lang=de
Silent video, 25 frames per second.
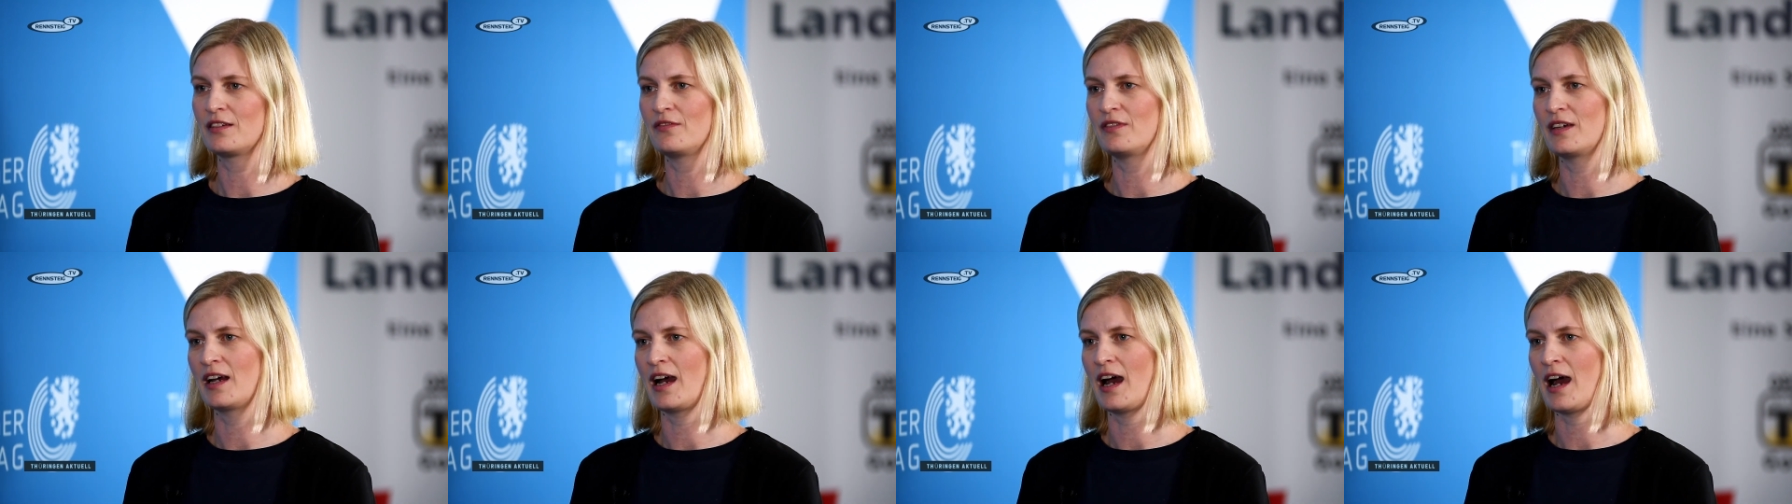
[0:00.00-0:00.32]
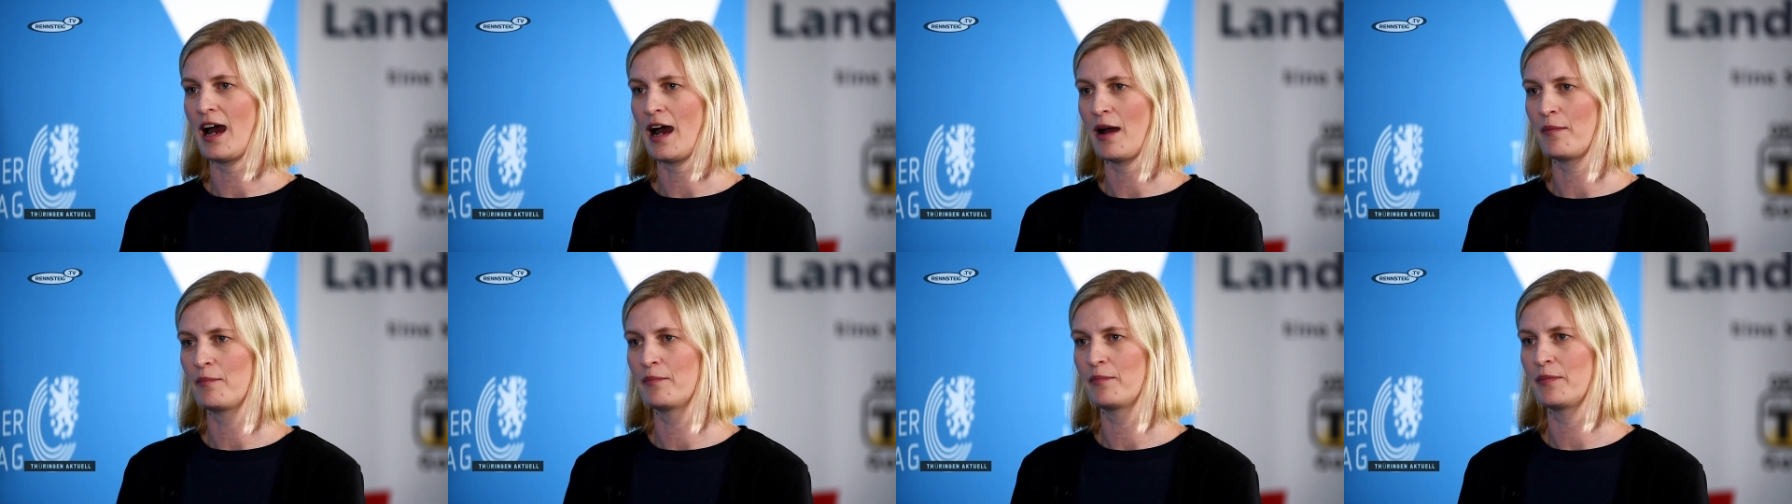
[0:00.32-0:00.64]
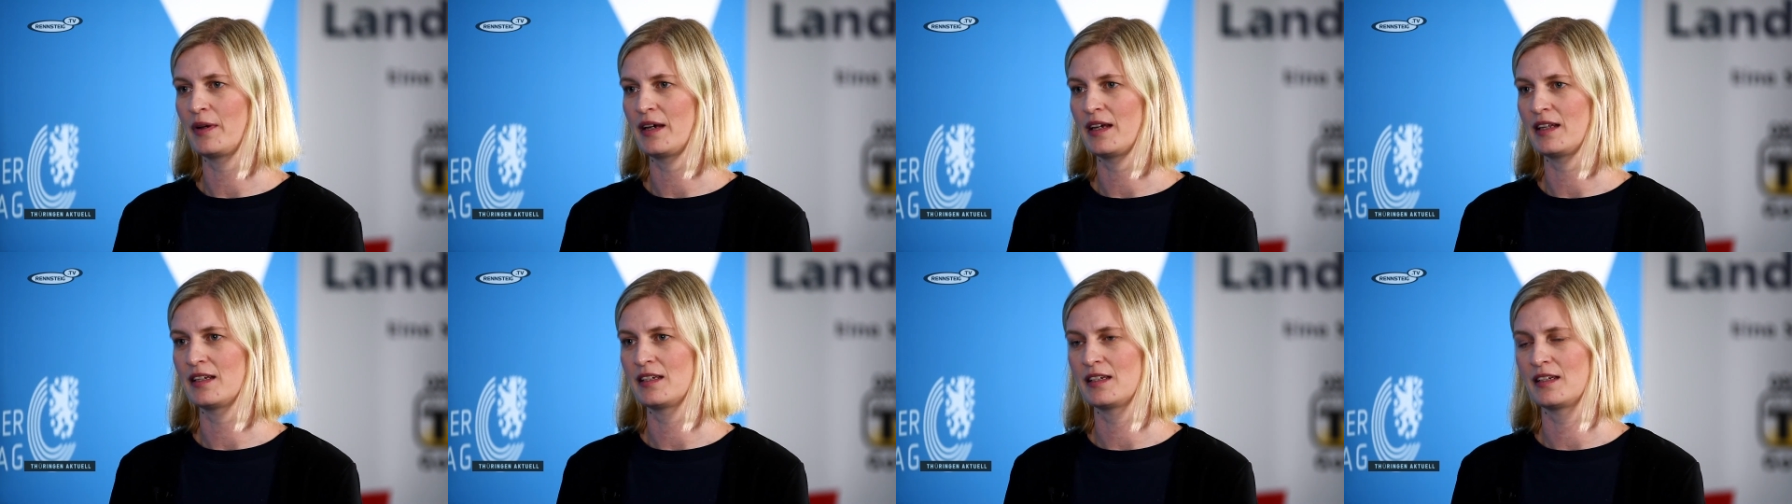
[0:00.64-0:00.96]
die wir haben
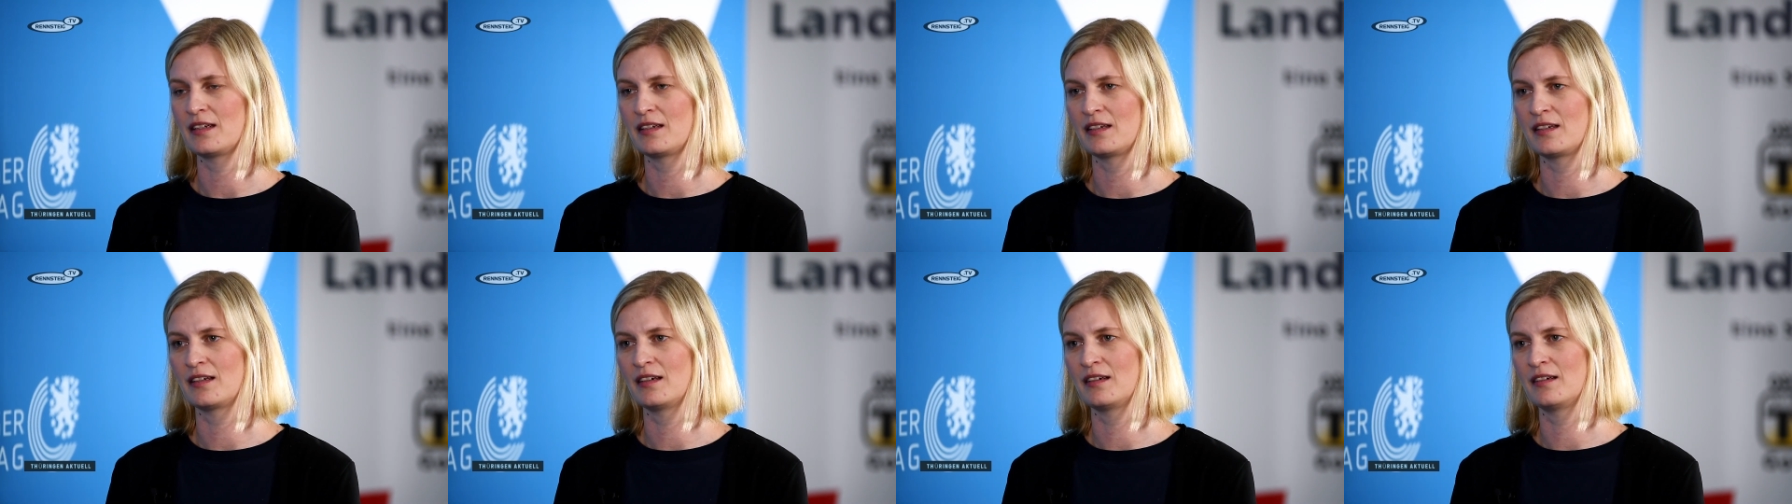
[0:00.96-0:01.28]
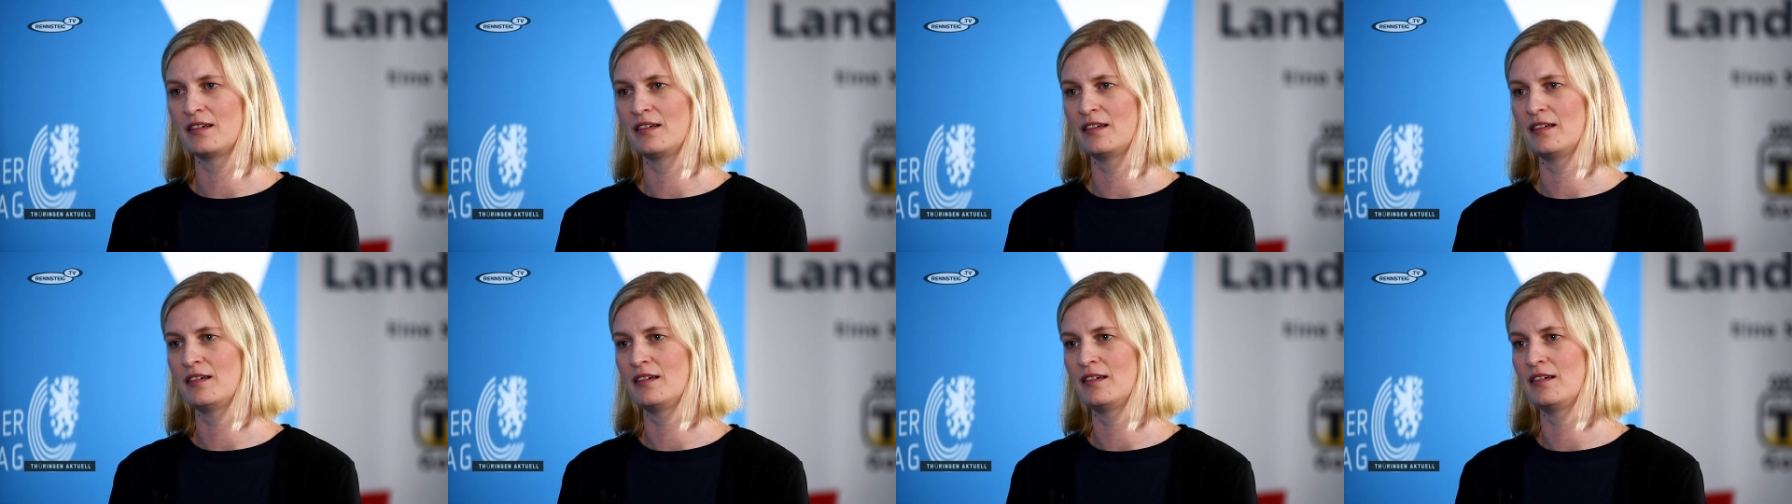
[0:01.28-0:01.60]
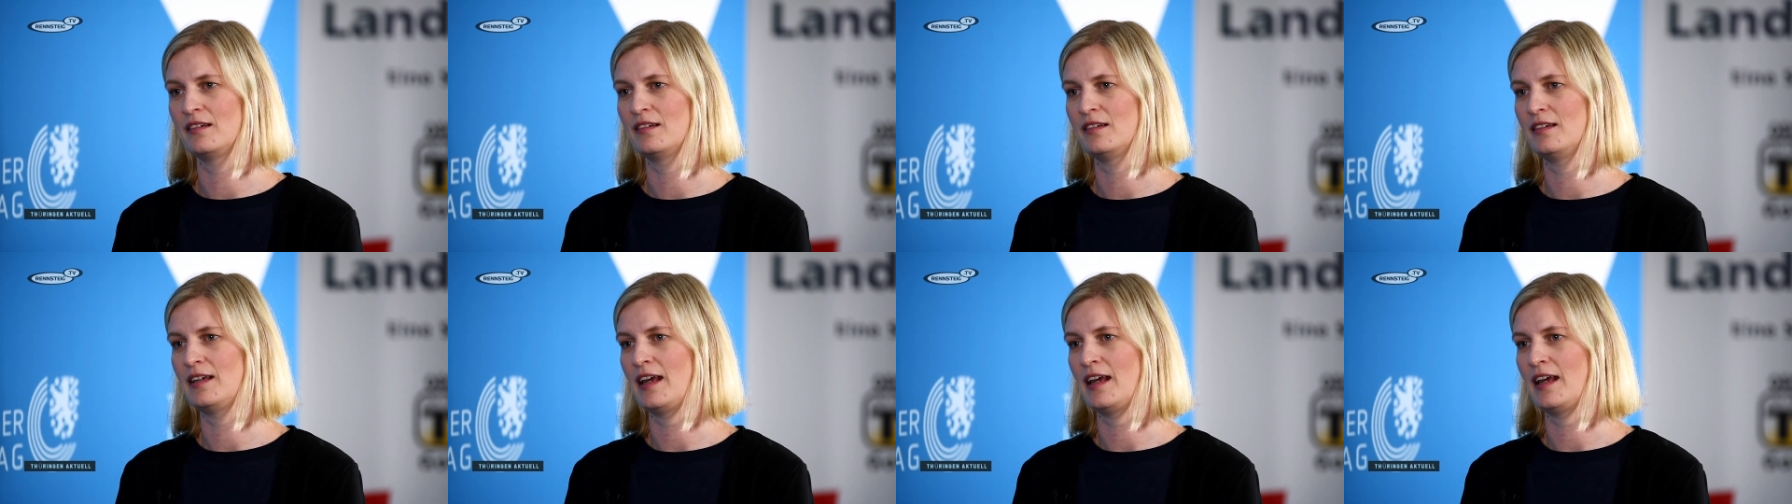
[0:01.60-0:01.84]
bei den äh,